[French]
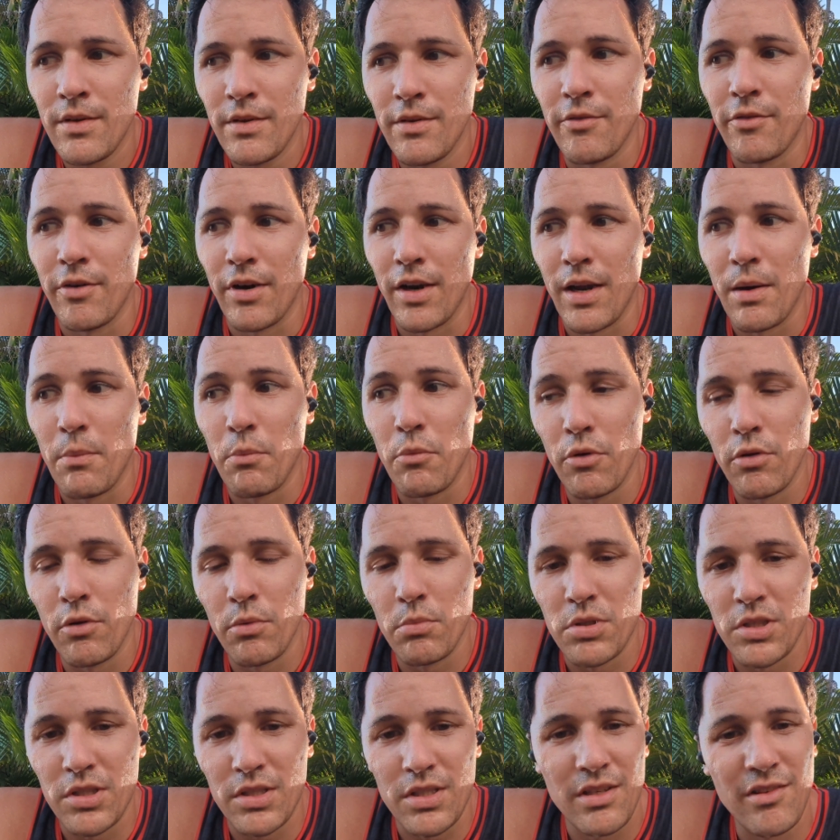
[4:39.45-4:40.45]
voilà mon
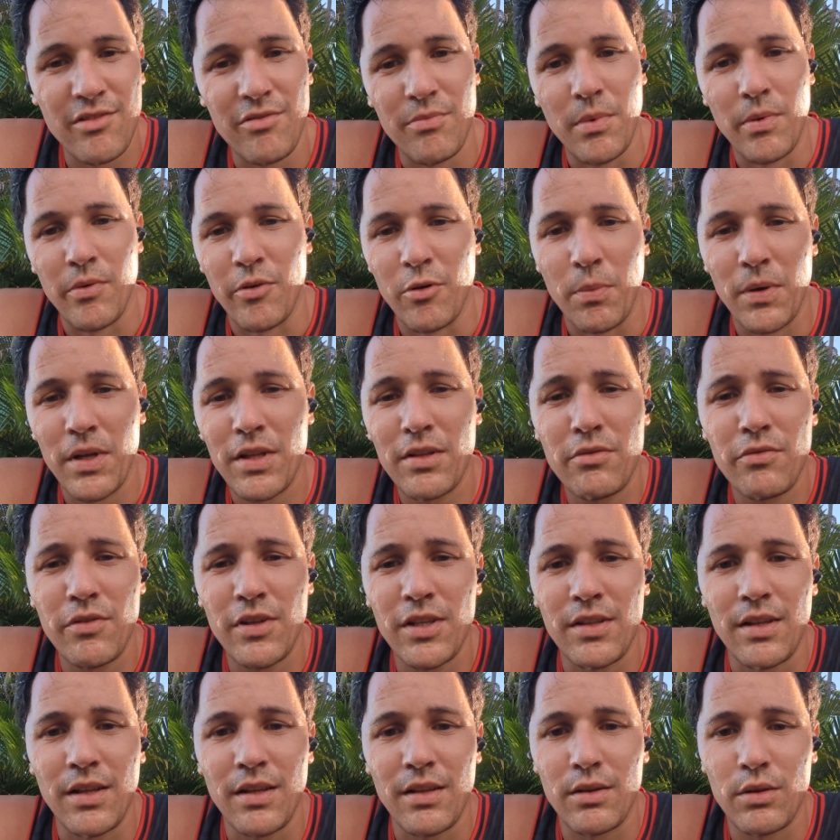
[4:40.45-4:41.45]
objectif, mais il faut pas se
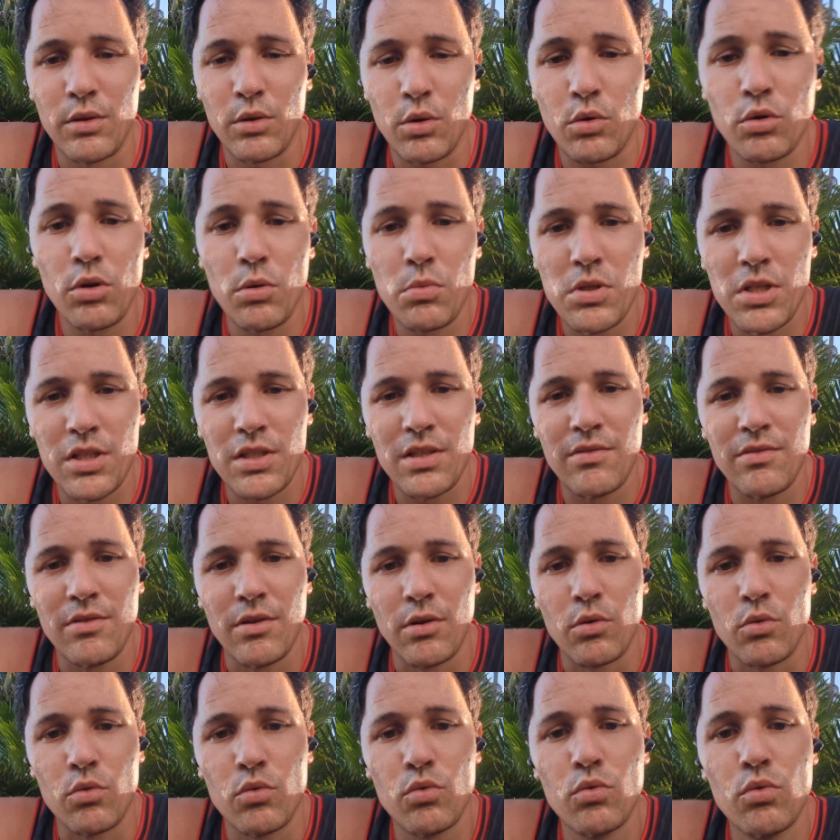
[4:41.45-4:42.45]
fixer trop d'objectifs
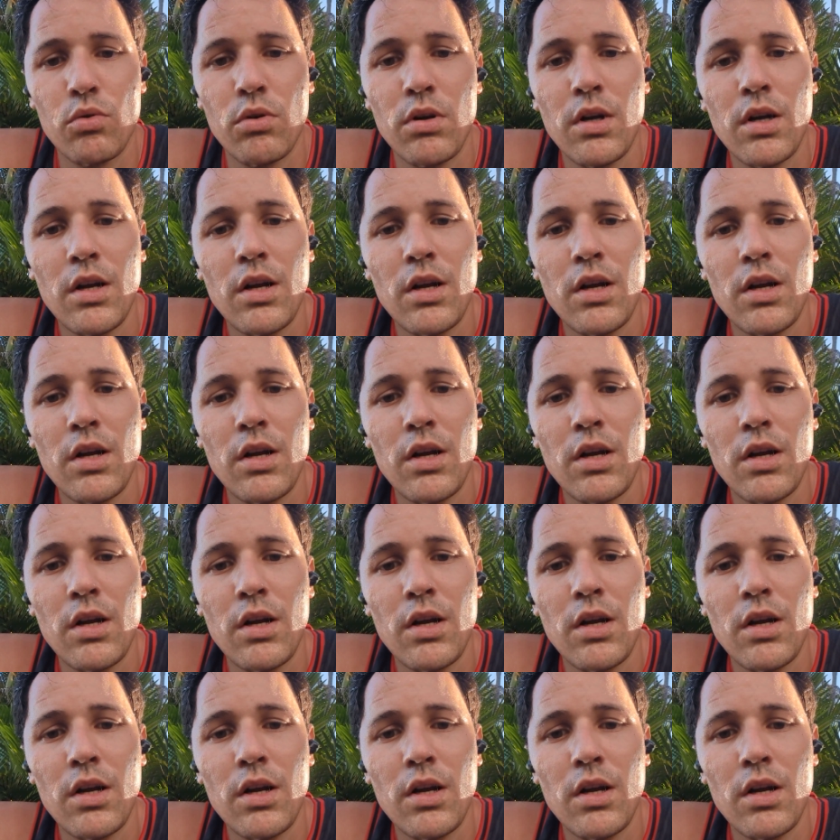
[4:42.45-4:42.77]
d'un coup.